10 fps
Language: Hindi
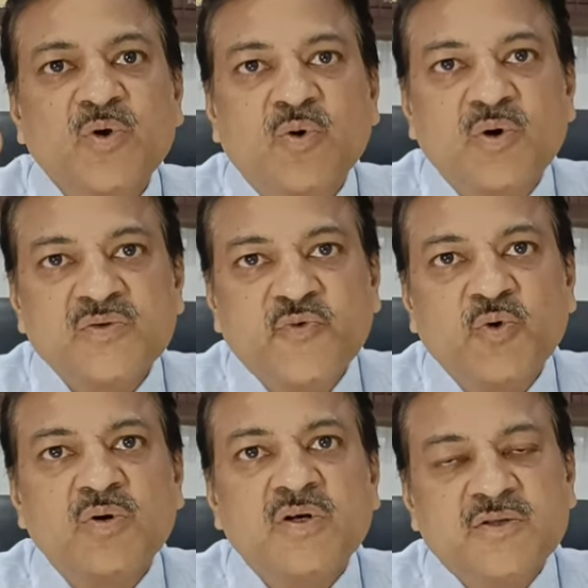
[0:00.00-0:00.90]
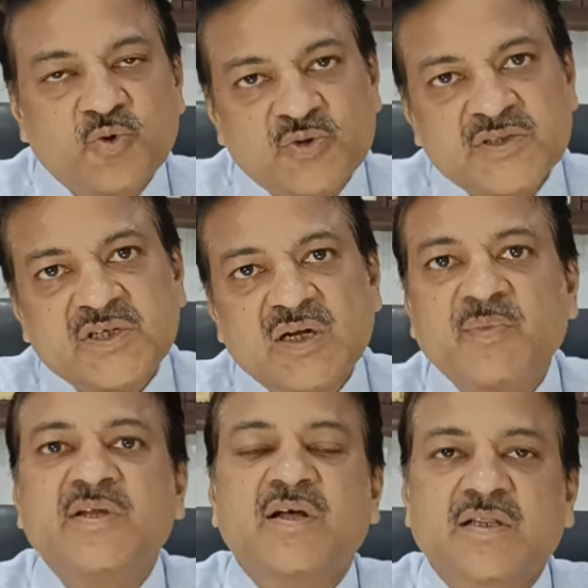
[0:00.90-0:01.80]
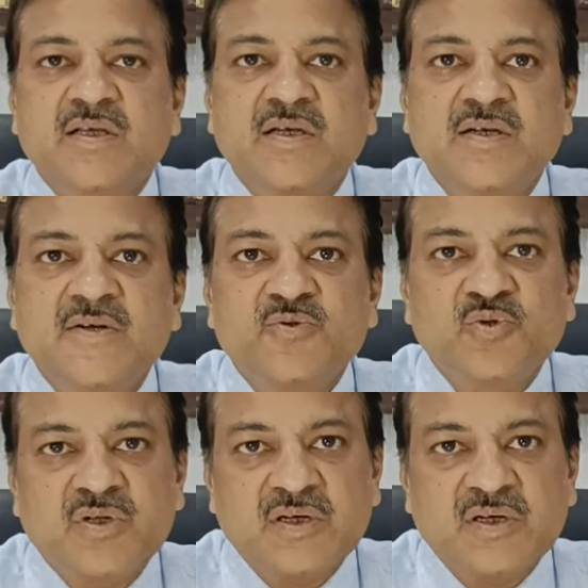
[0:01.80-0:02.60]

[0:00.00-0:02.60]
और वो दो से चार महीने लगते हैं तो